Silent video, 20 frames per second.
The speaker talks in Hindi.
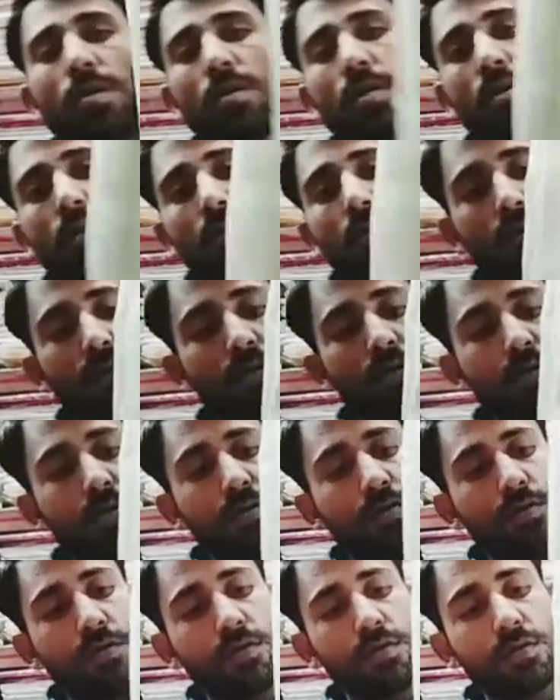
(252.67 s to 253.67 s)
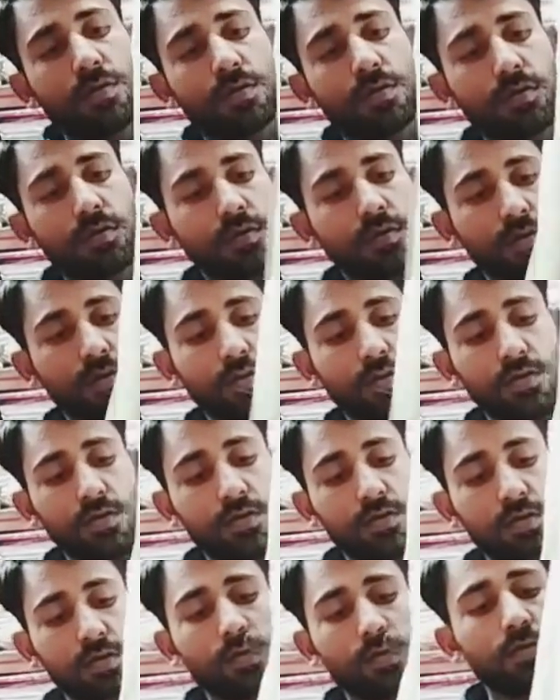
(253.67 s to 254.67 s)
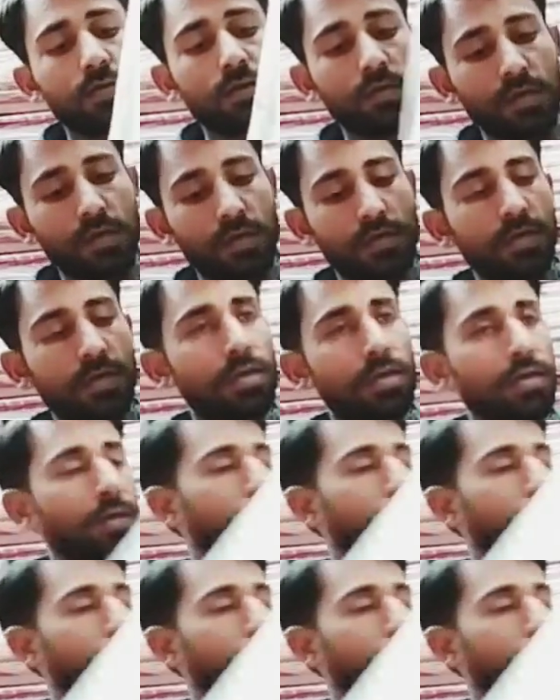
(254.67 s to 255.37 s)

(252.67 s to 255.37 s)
एक डिजाइन ये देखिए ये मतलब जैसे नेट